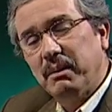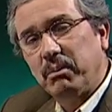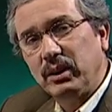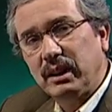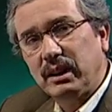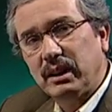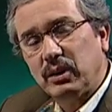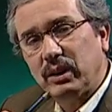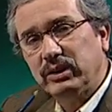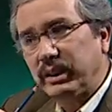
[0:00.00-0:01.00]
porque
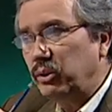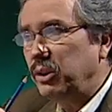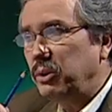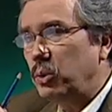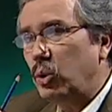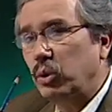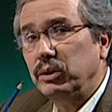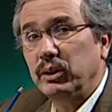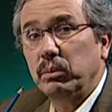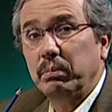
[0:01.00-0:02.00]
quiero hacer un dibujo
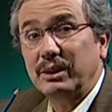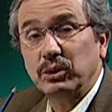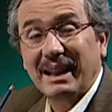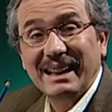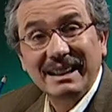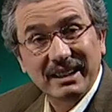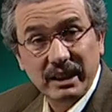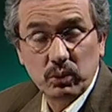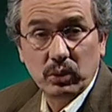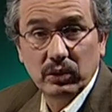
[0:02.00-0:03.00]
de un personaje
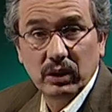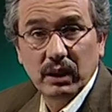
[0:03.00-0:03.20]
antiguo.